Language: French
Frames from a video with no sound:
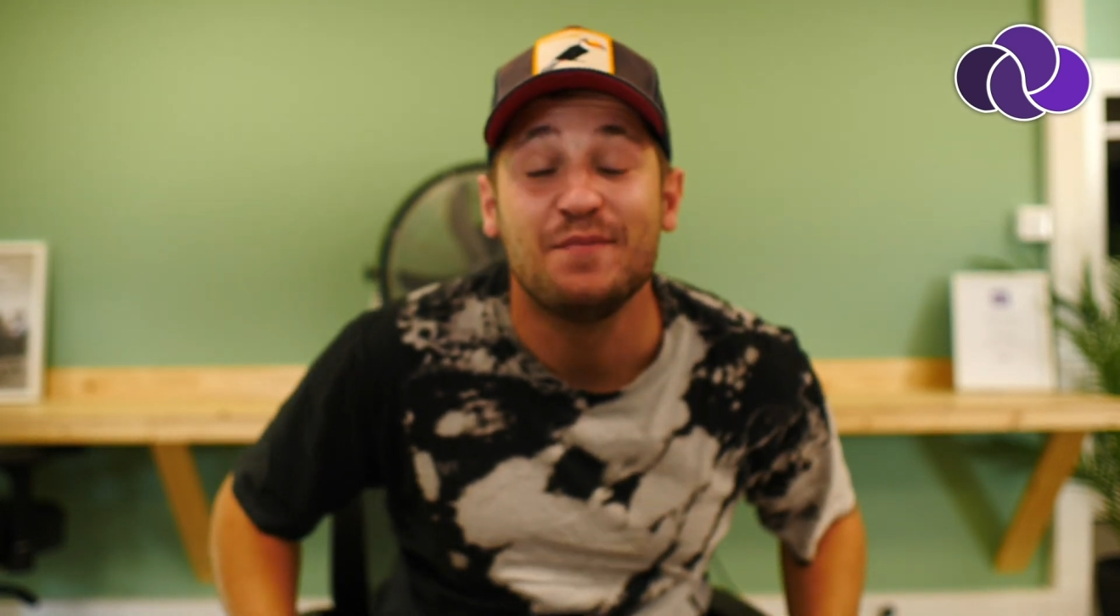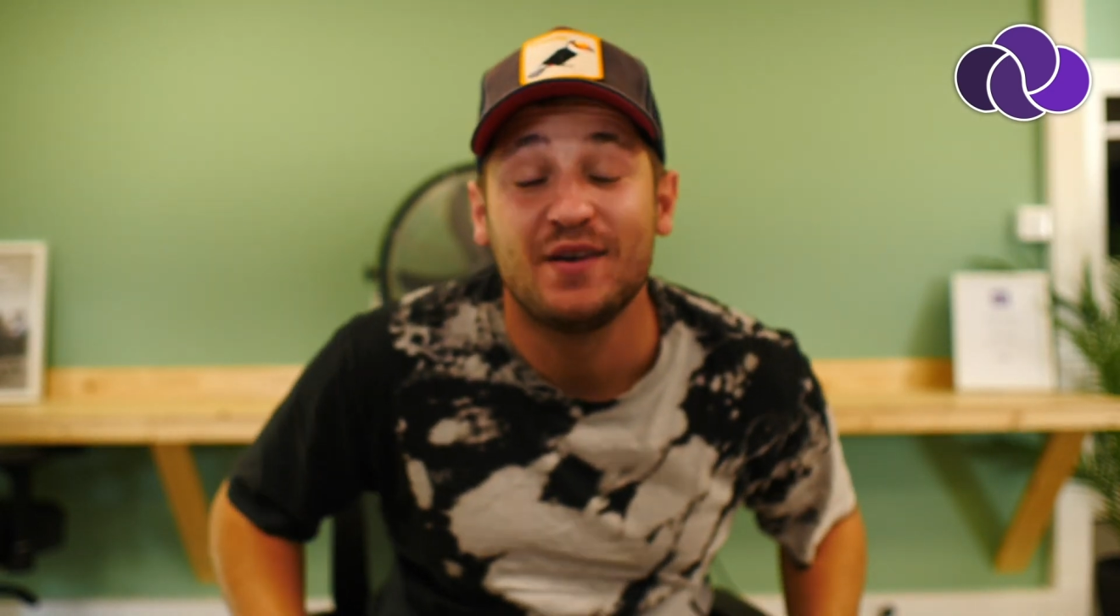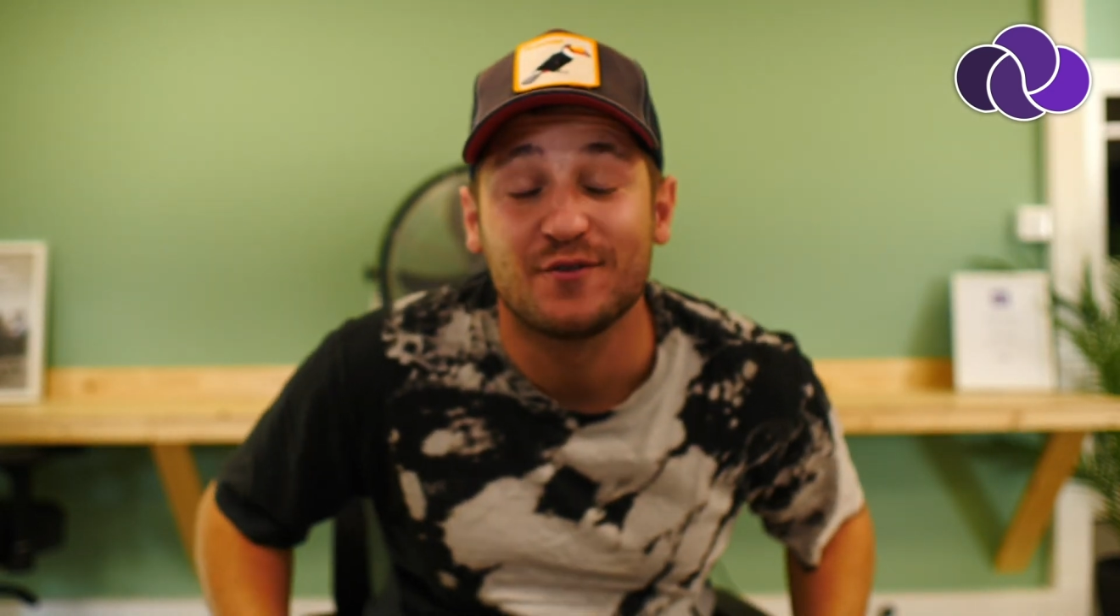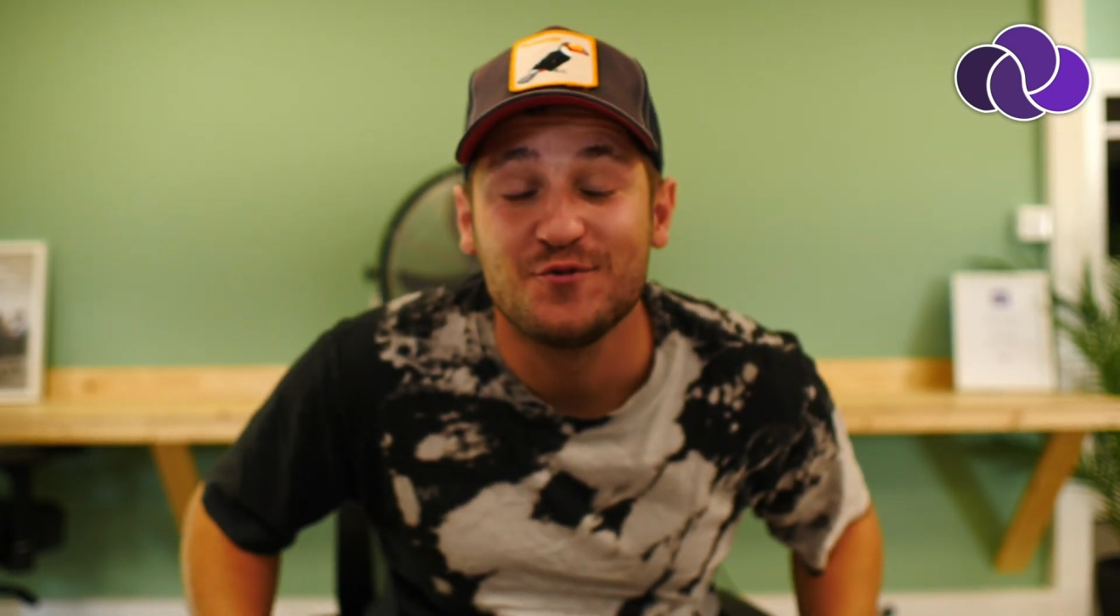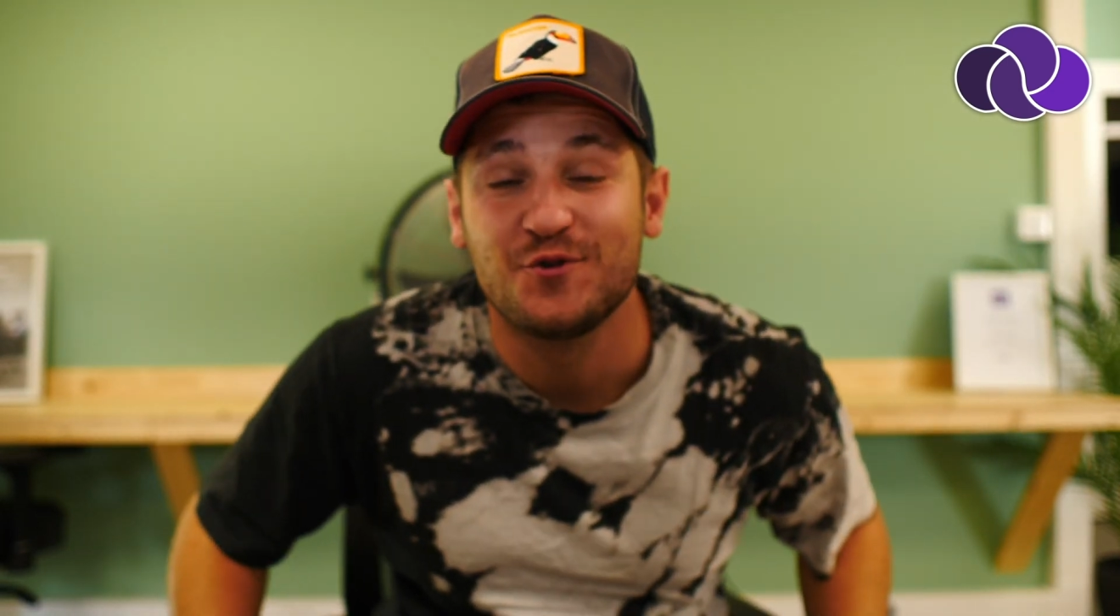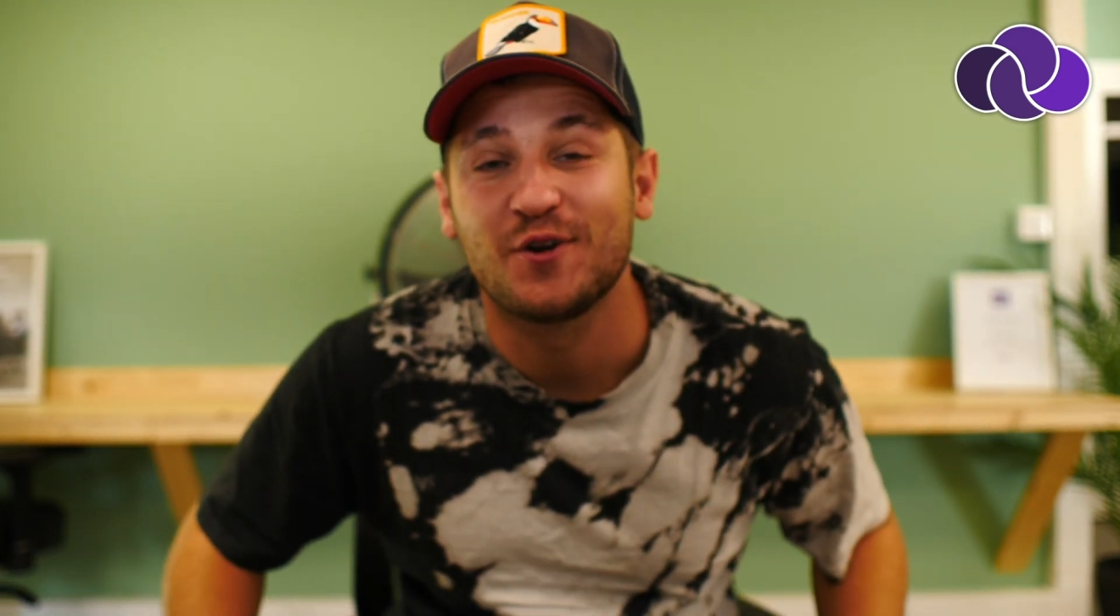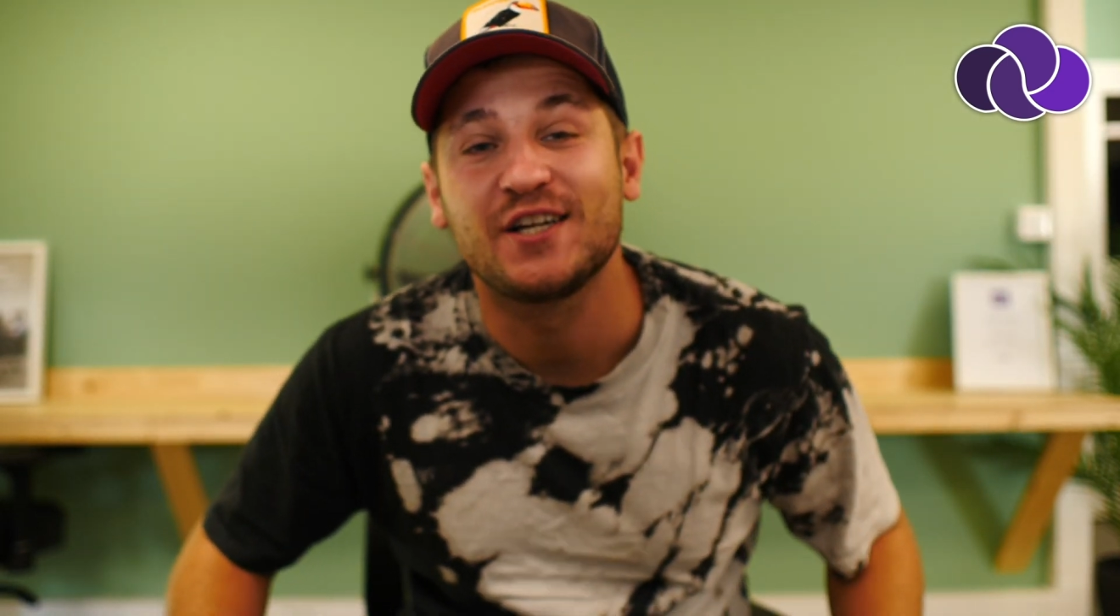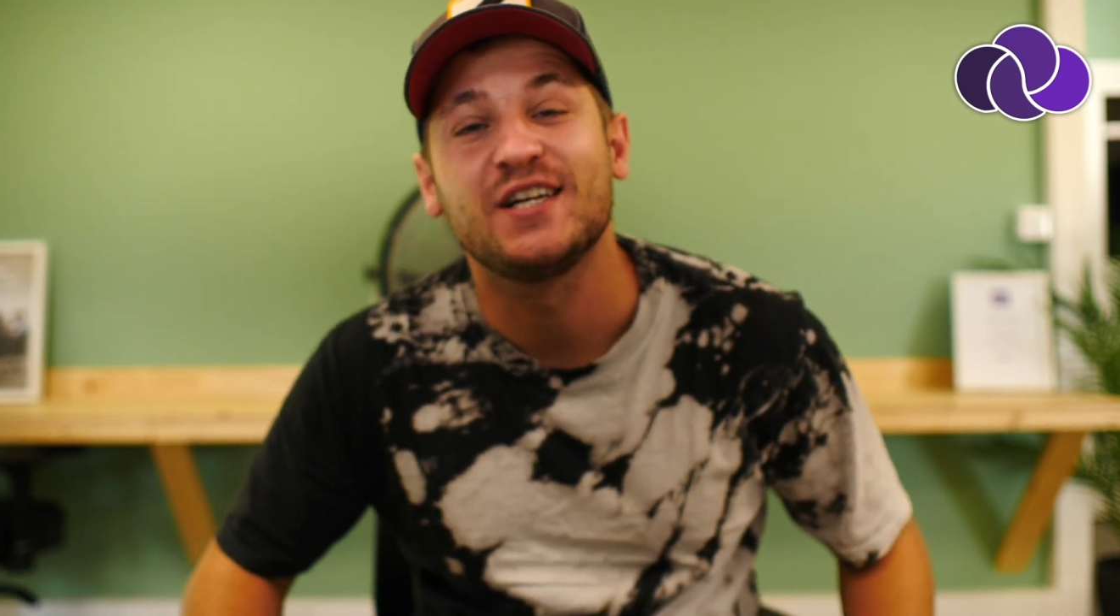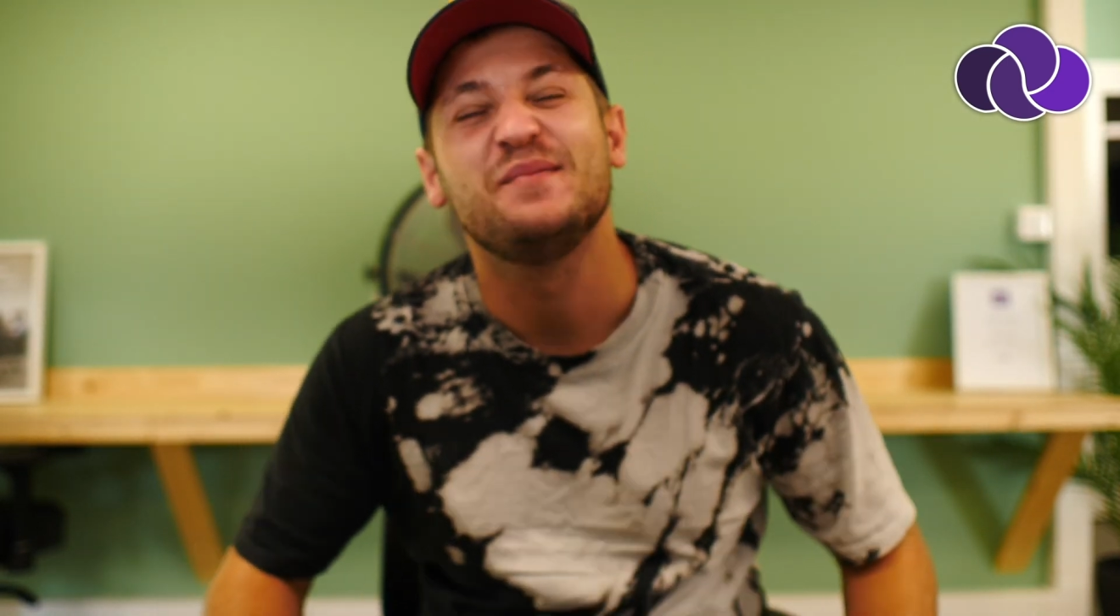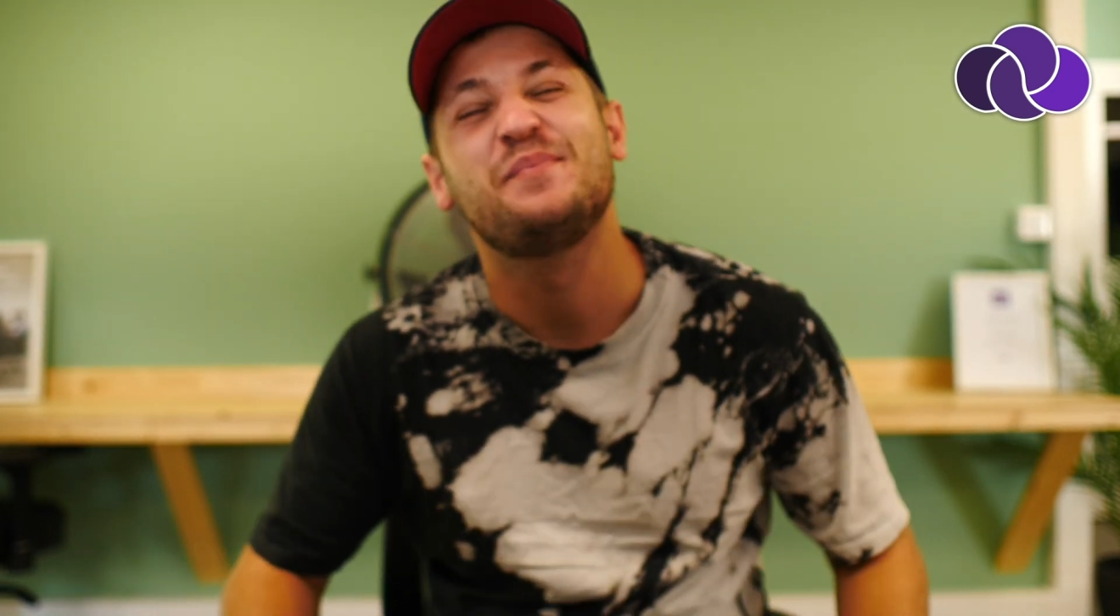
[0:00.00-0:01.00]
et bienvenue sur
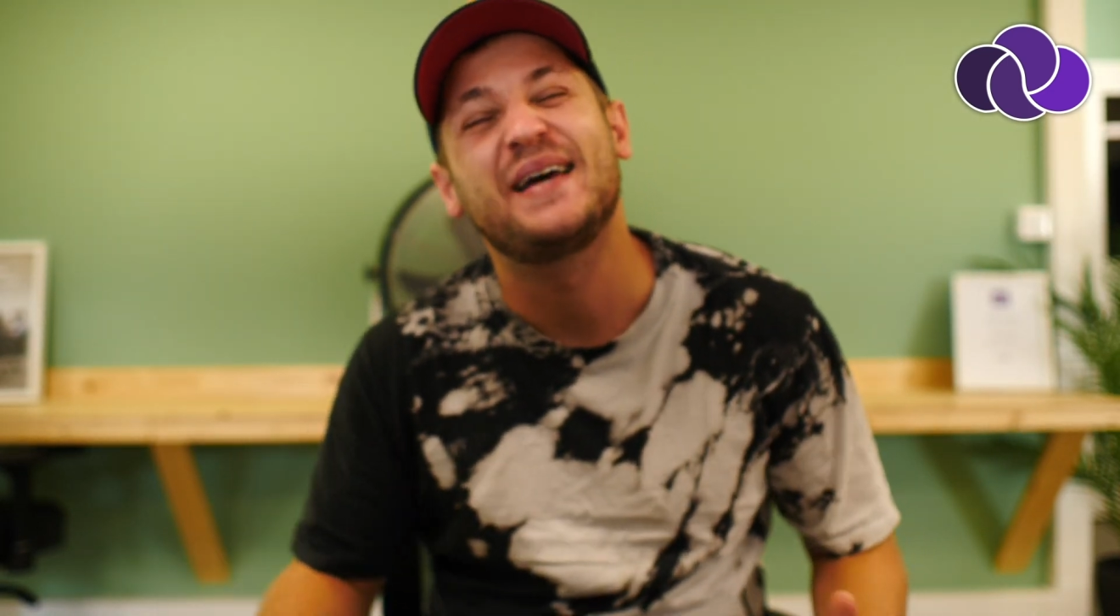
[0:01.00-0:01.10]
la chaîne